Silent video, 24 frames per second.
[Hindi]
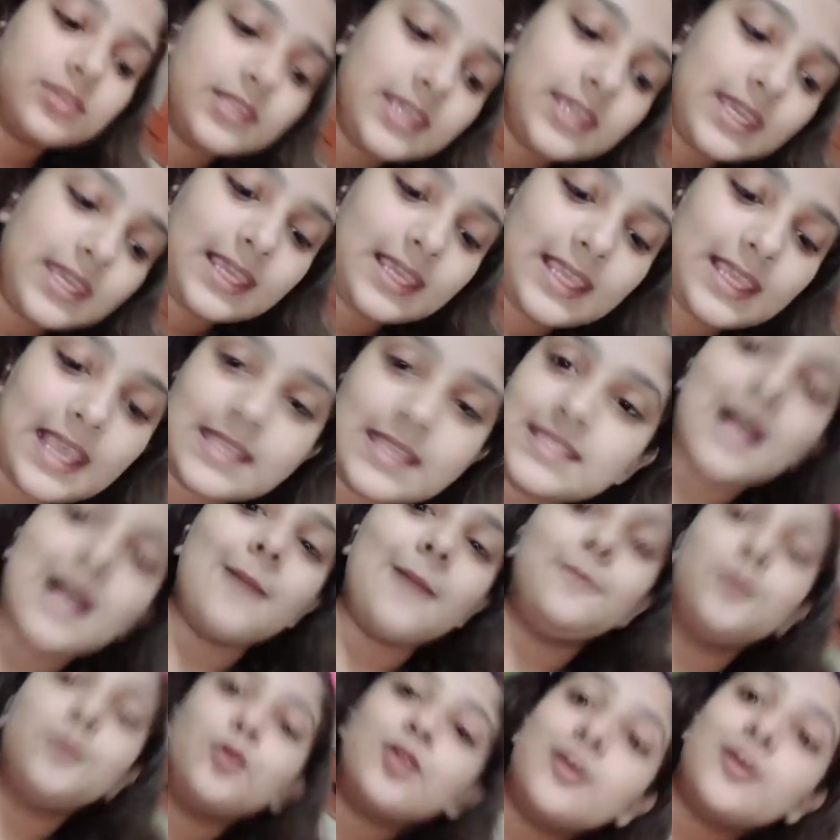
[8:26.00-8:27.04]
कि कैसे
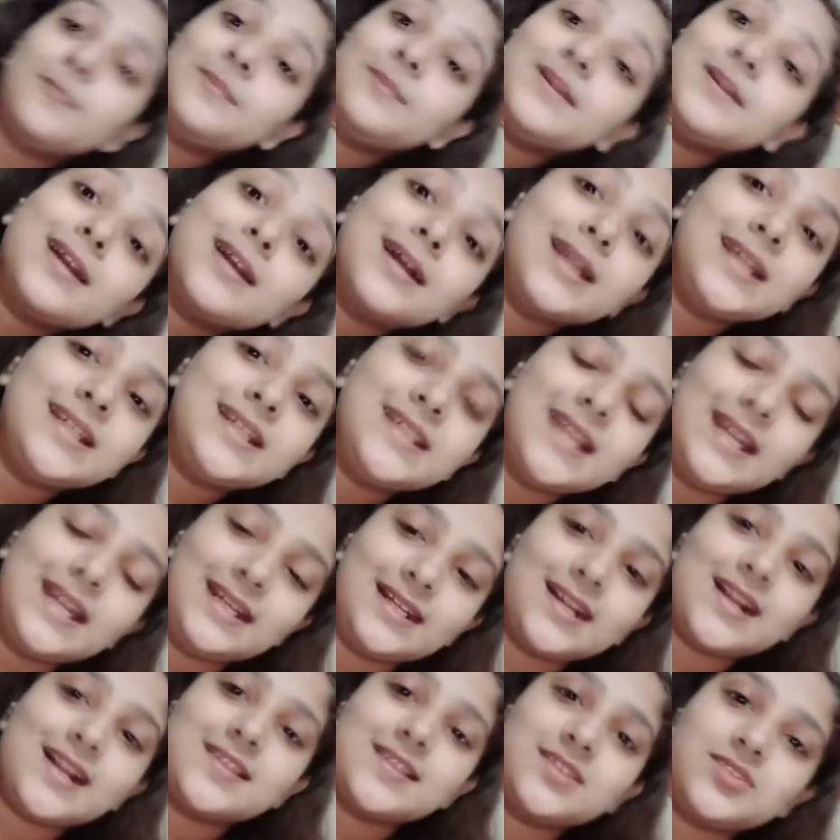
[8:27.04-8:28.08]
आप लोग अपना
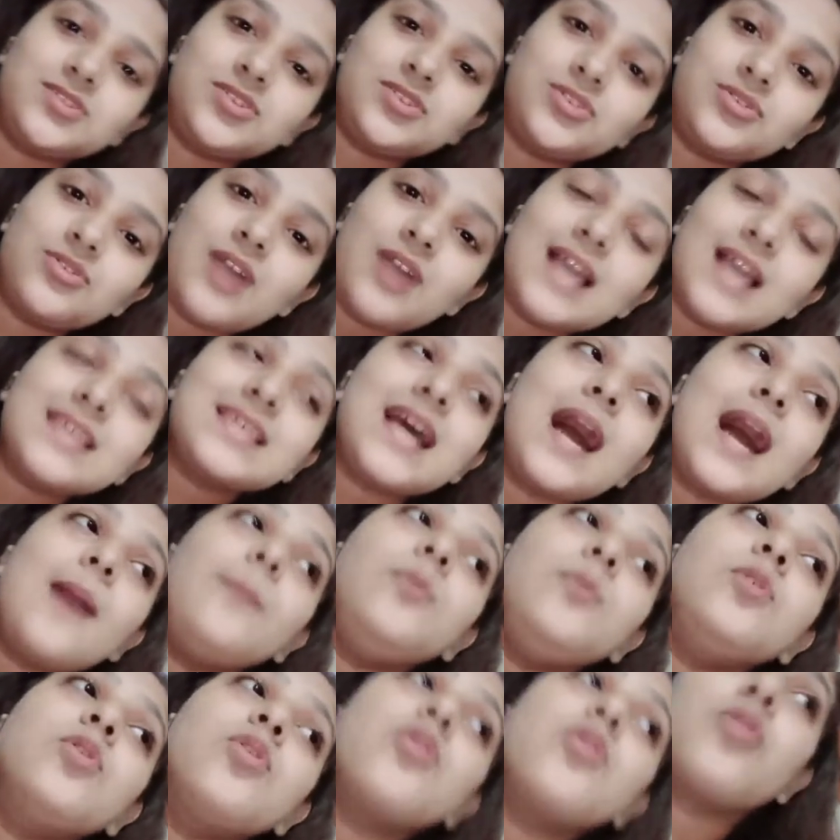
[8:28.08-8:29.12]
कंटेंट कर सकते हो गाइस
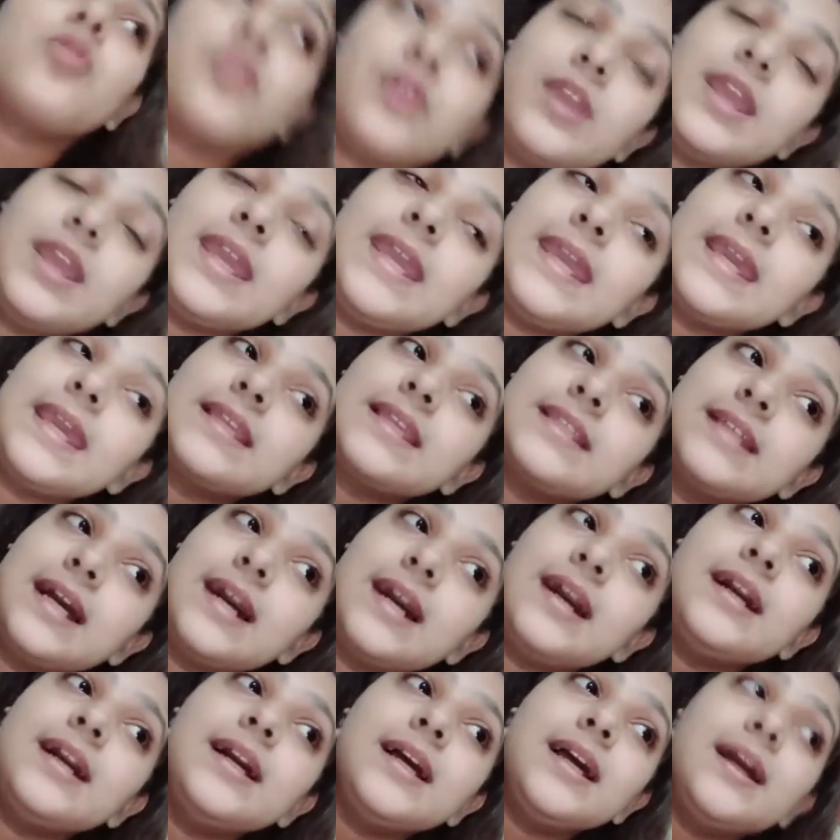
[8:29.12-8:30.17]
आप लोगों को एक
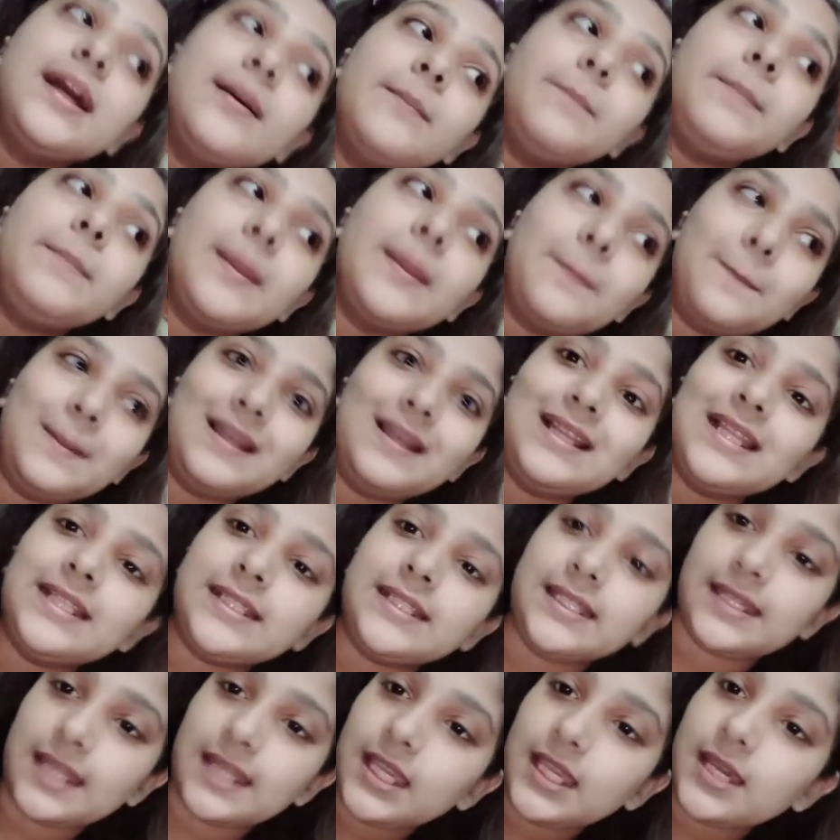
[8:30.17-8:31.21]
ना पेपर ले
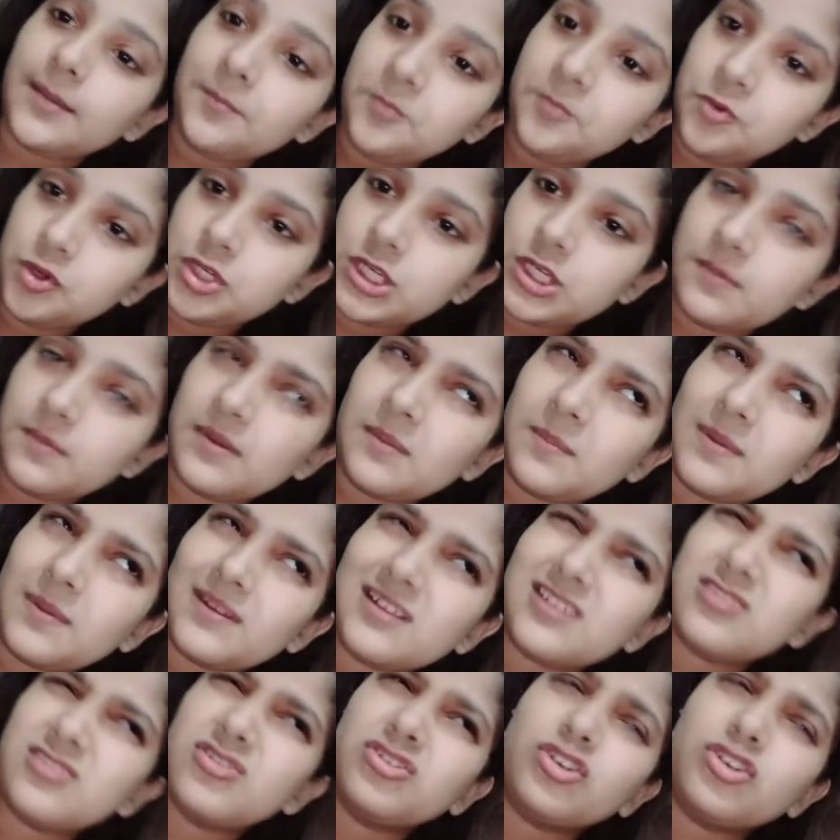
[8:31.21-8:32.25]
लेना कंप्यूटर पेपर
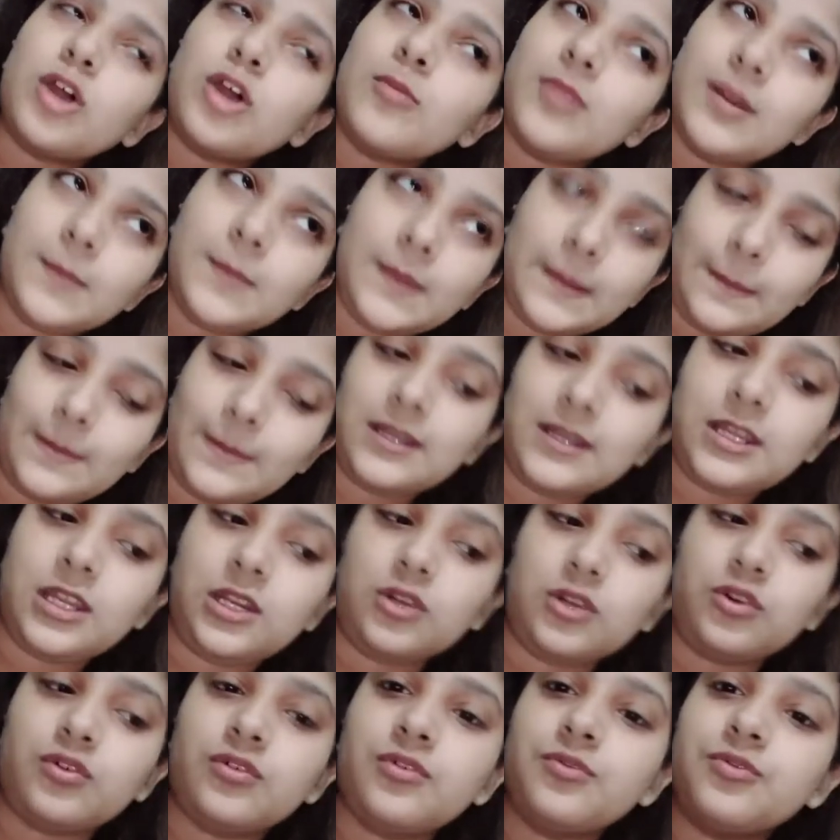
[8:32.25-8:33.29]
ले लो नॉर्मल पेपर ले
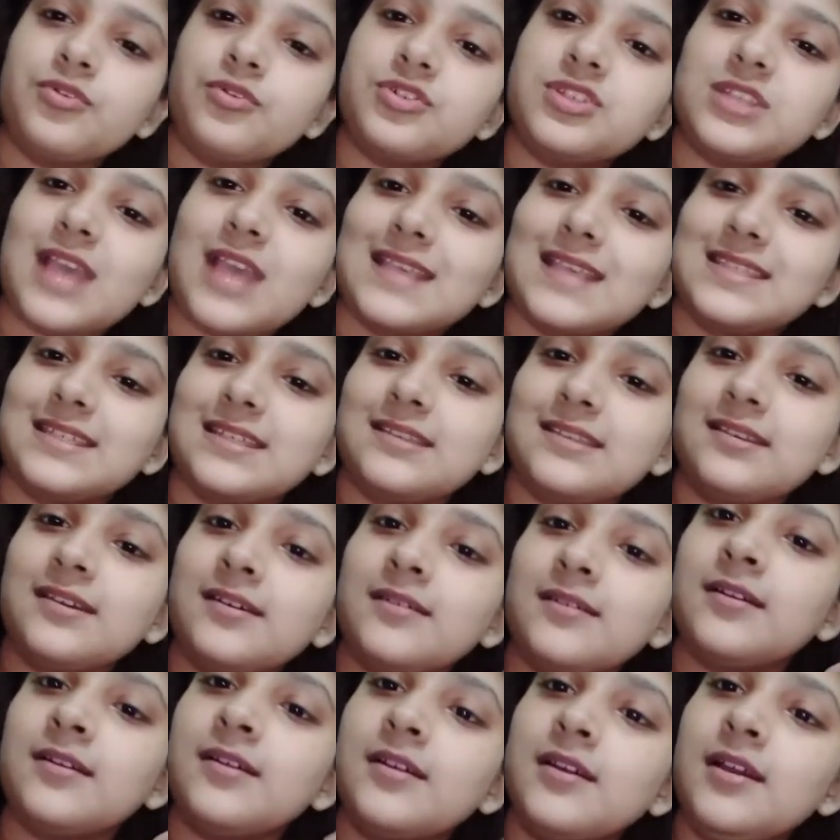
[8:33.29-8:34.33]
लो कुछ ऐसे
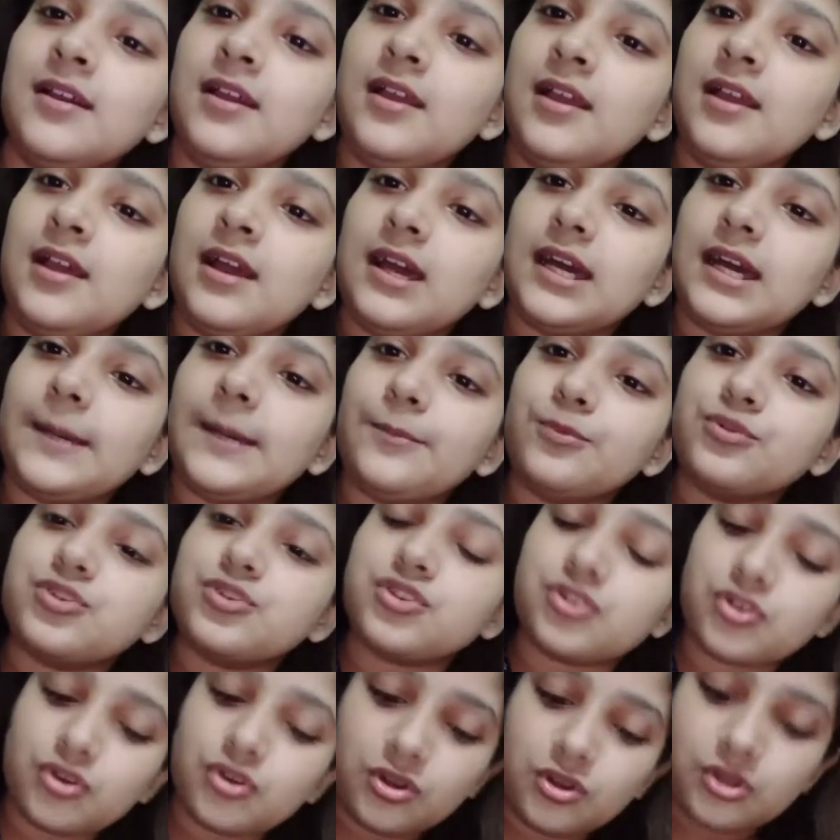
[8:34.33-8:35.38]
अब
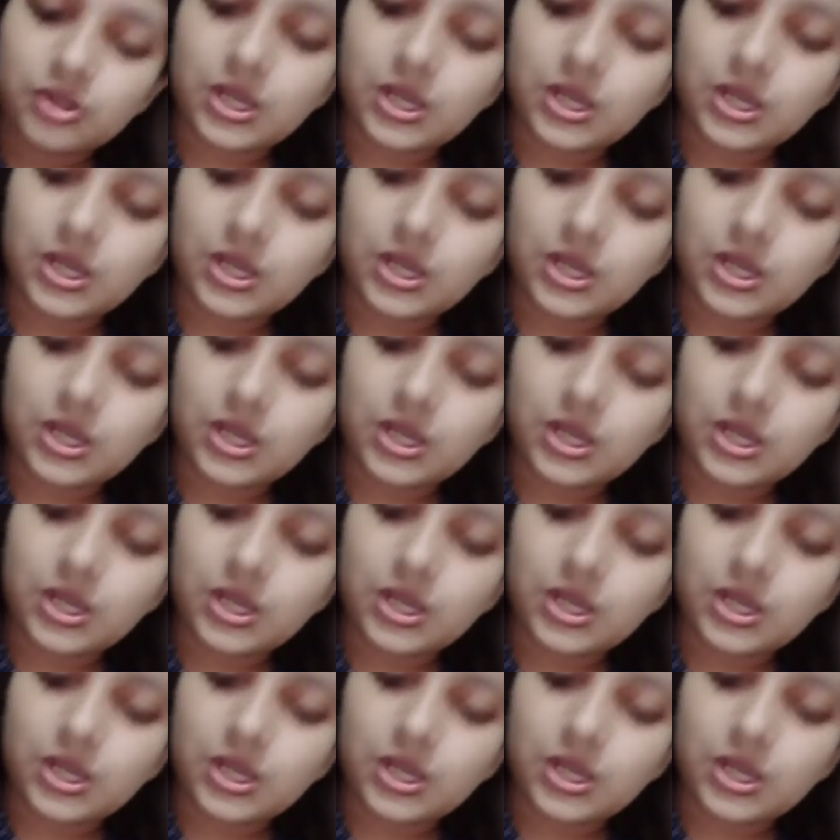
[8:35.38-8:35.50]
उसको